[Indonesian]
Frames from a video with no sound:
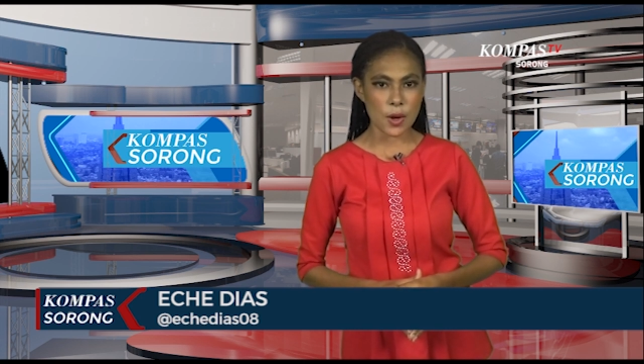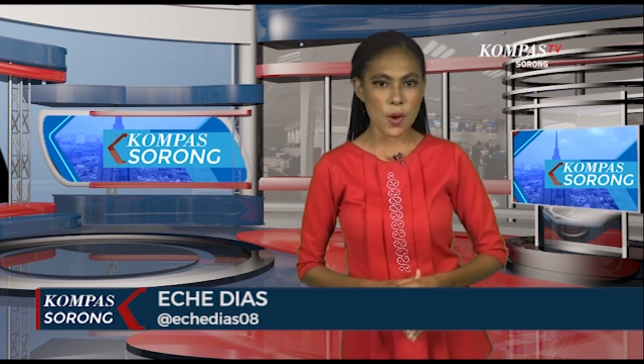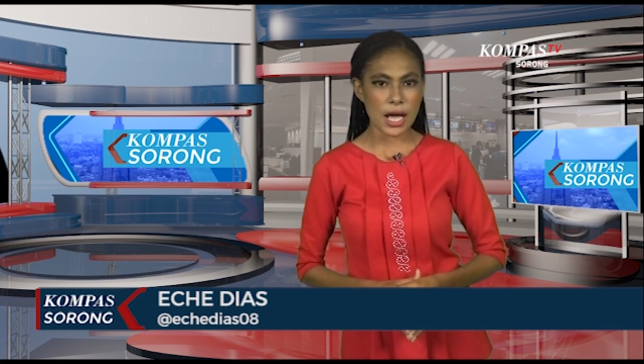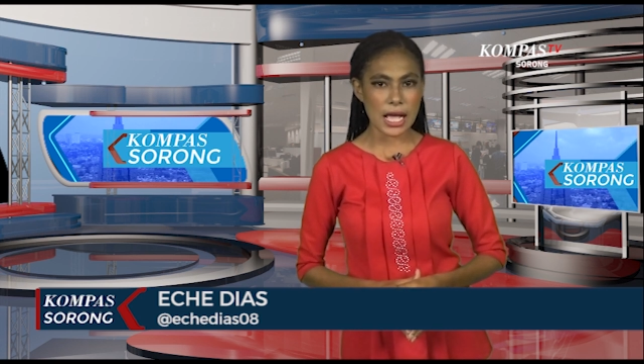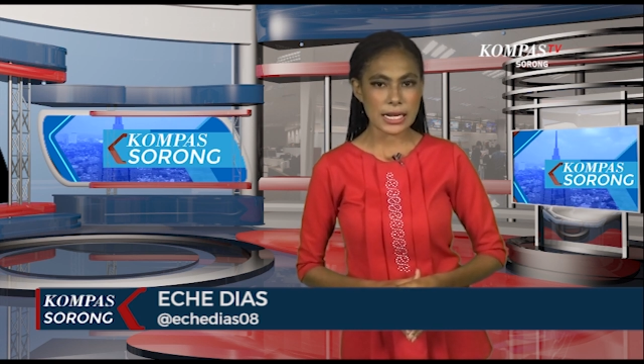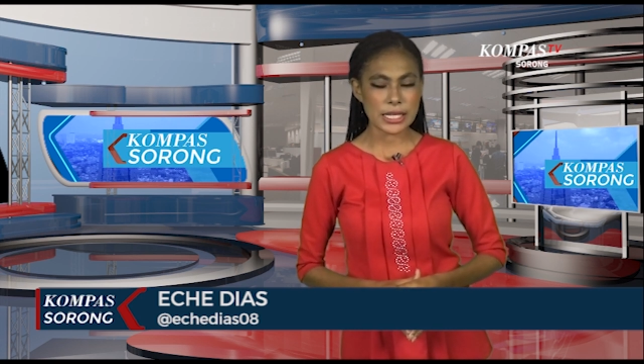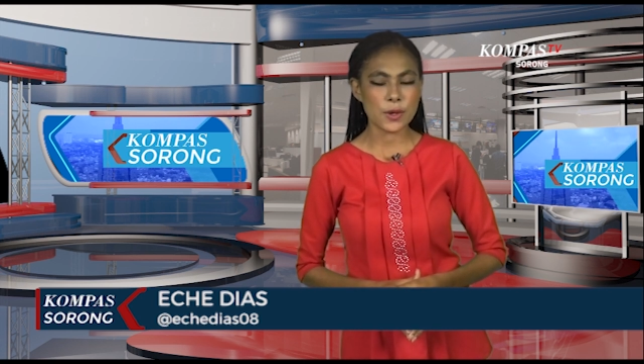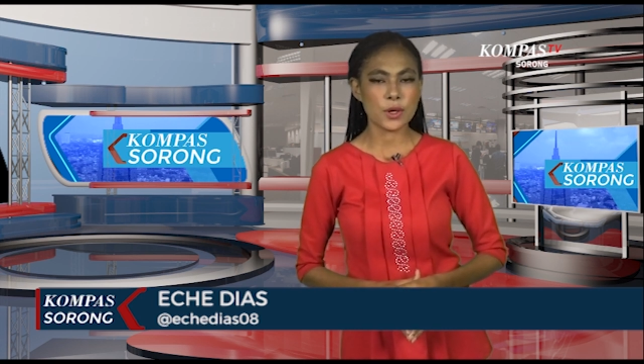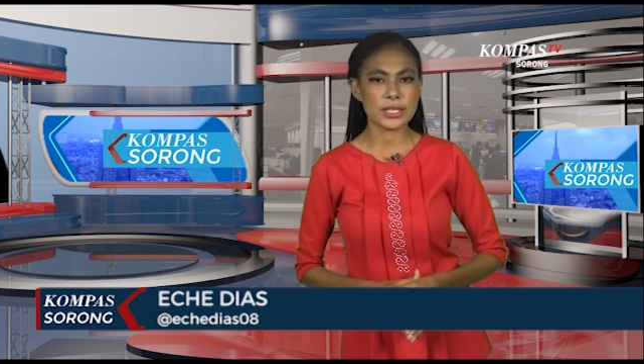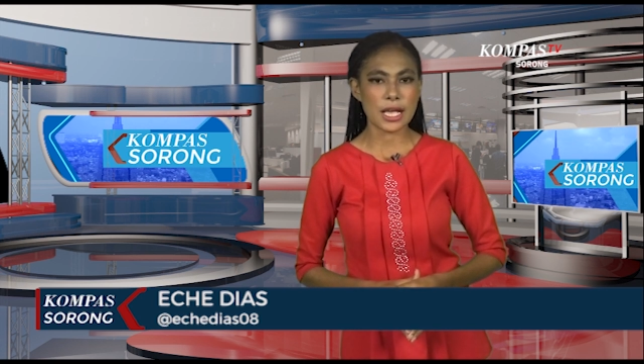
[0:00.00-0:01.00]
lokal di
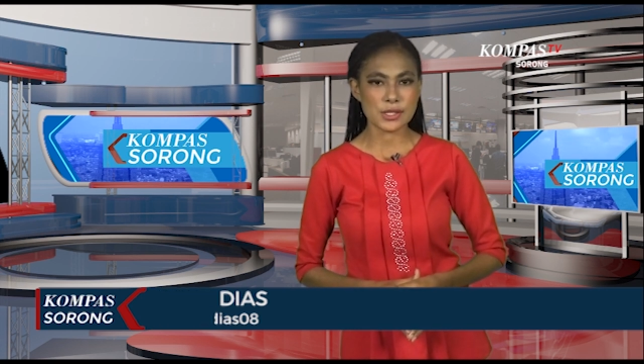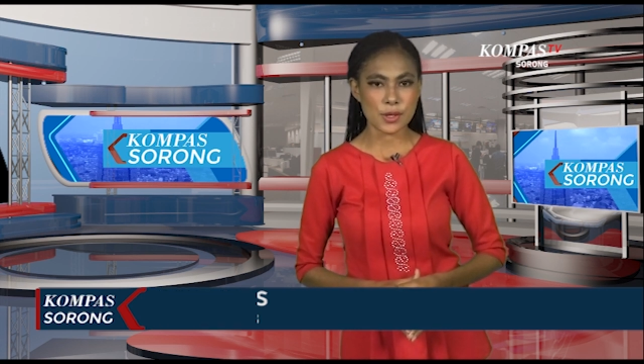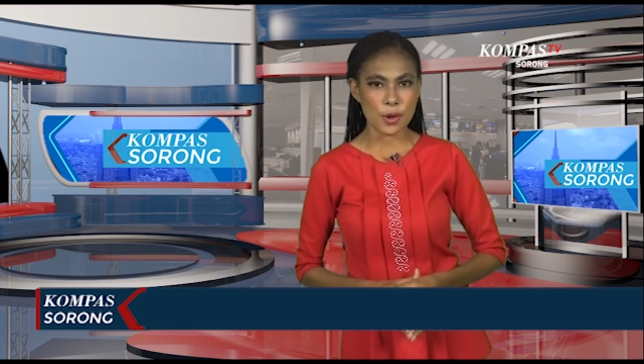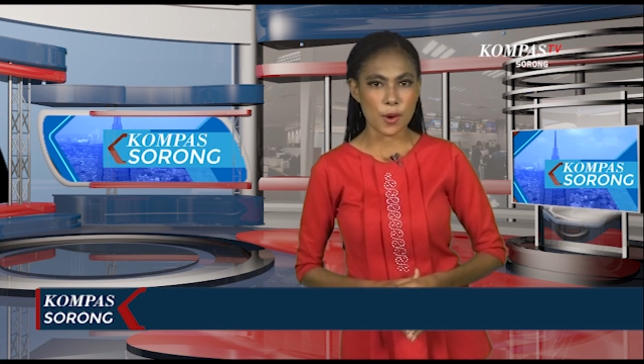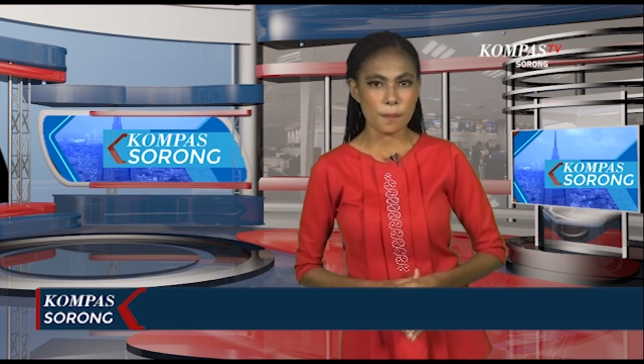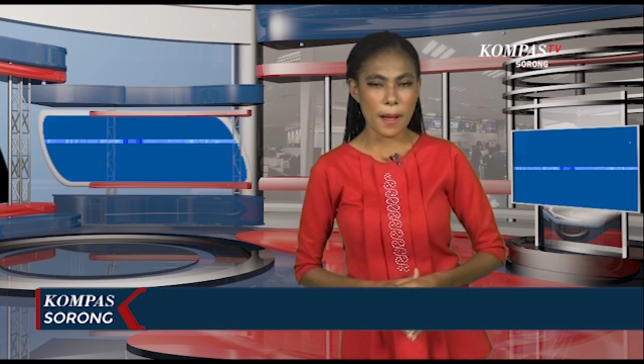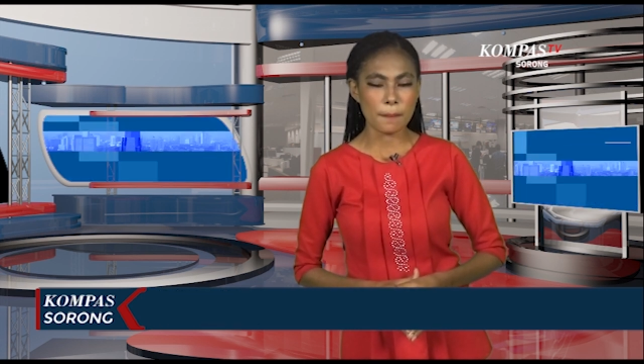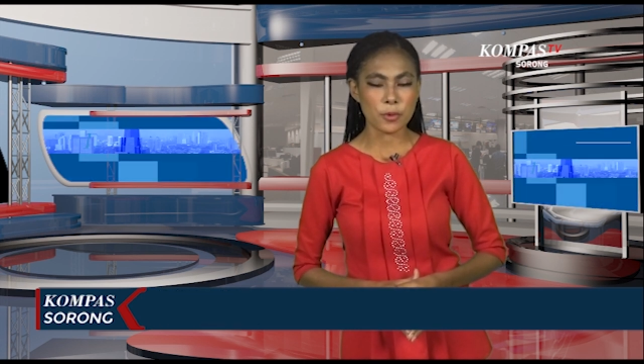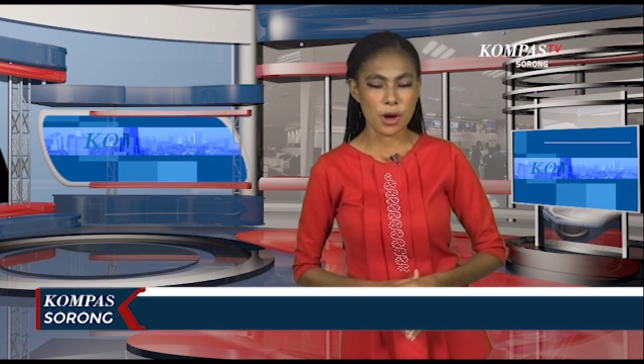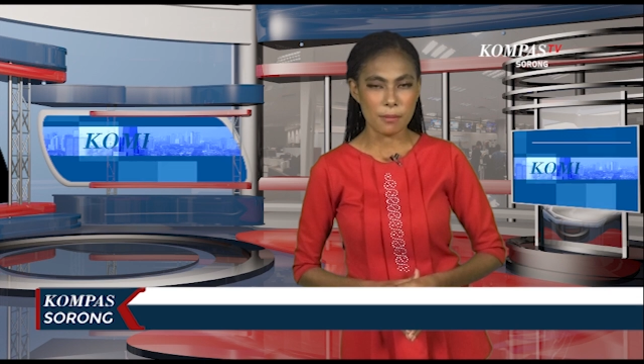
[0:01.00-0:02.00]
kota Sorong,
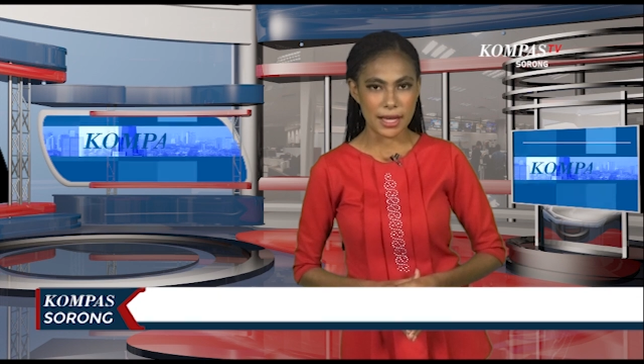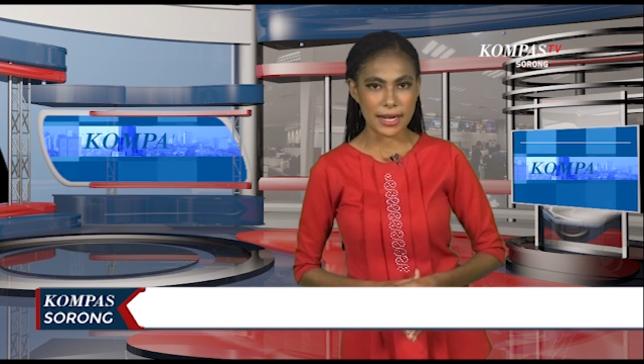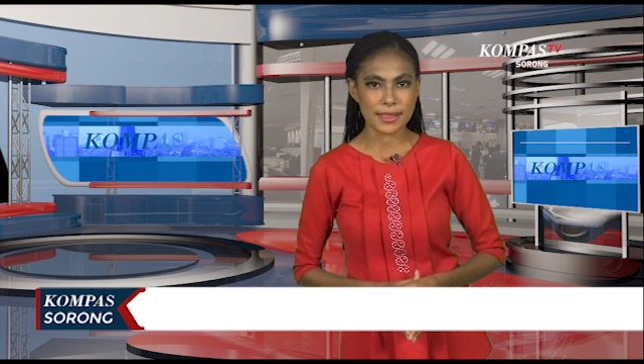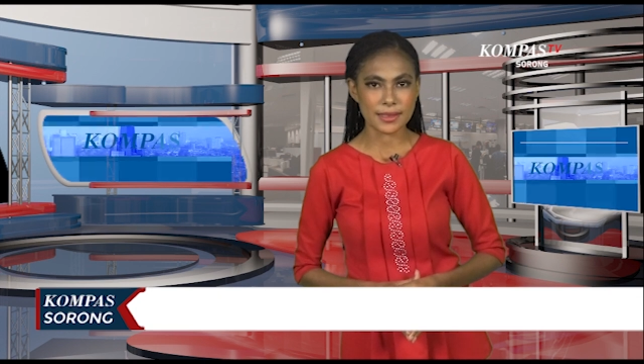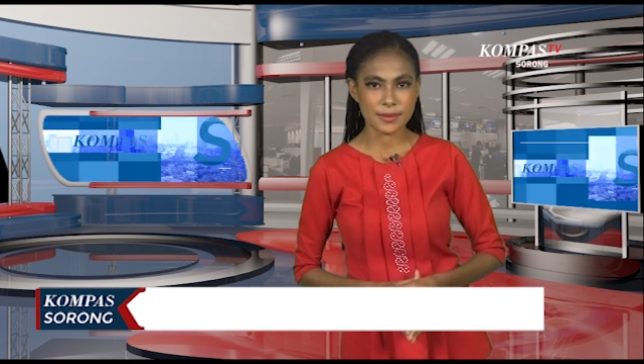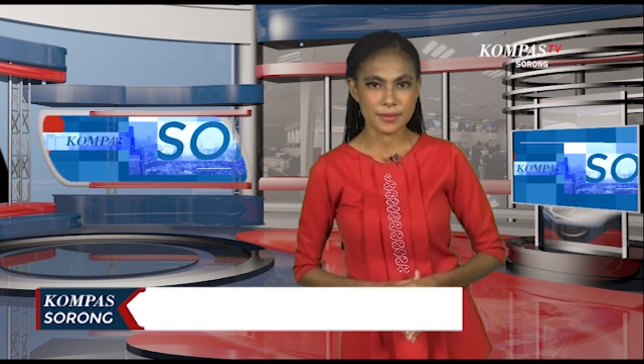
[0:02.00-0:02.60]
Papua Barat.